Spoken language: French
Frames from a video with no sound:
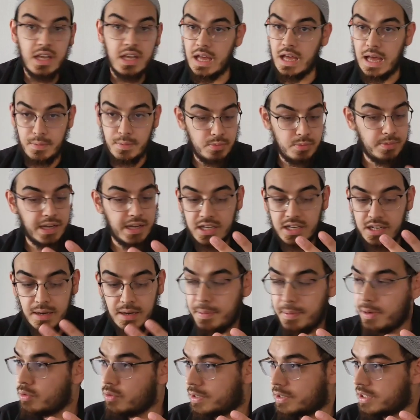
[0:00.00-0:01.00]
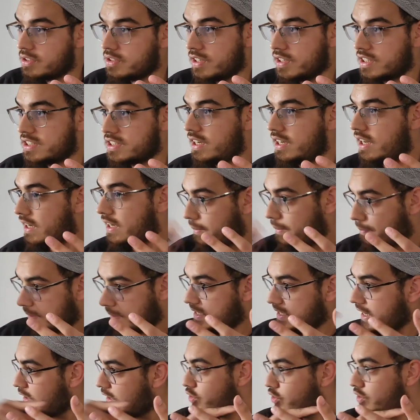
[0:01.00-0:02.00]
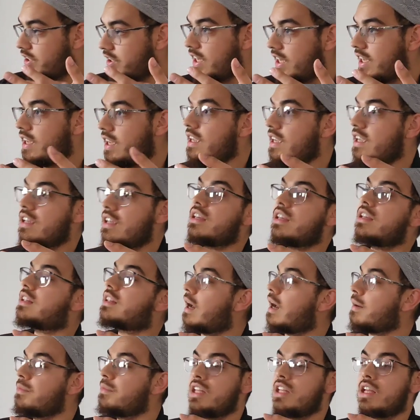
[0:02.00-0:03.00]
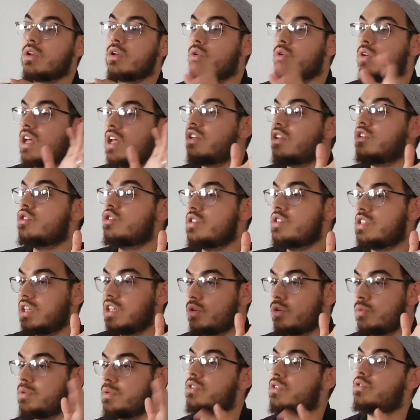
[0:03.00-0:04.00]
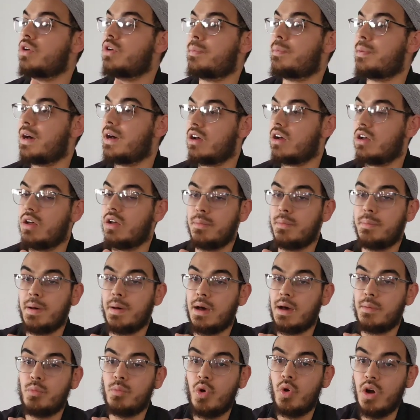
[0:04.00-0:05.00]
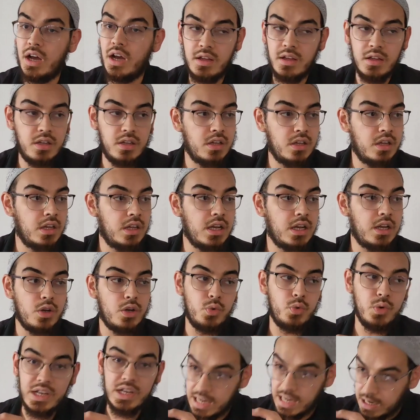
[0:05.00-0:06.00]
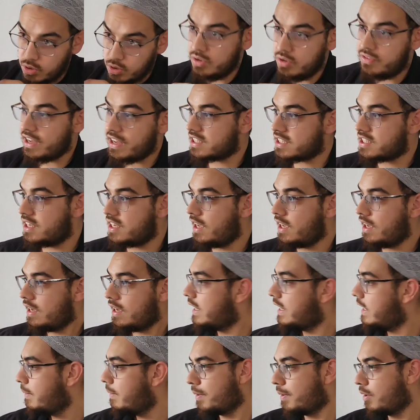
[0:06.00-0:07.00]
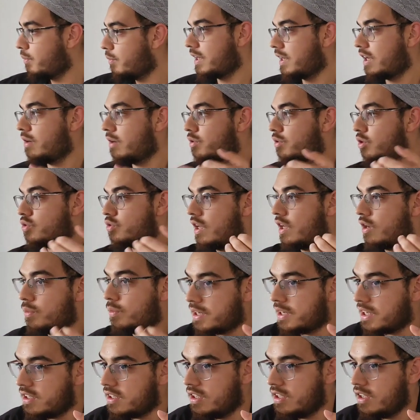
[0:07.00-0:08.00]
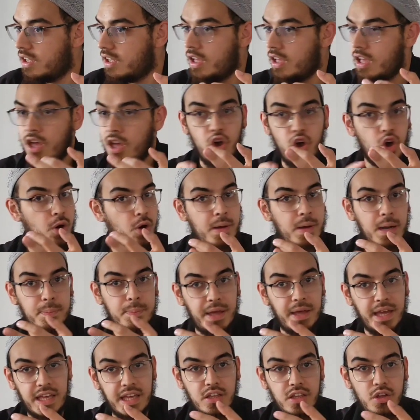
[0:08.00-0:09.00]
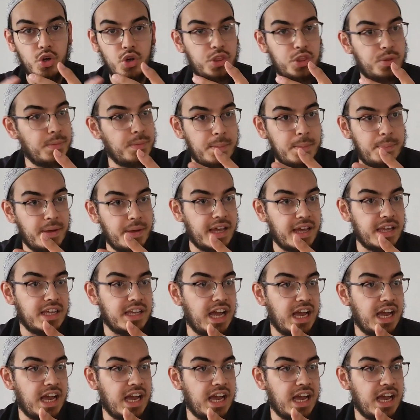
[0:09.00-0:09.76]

Abou Bakr, il l'a pas compris, ce verset-là. Il est passé à côté, il terminait le Coran je ne sais combien de fois par, euh, par mois. Lui, il a lu le verset, il l'a pas compris comme toi, tu l'as compris. Omar pareil, Uthman pareil,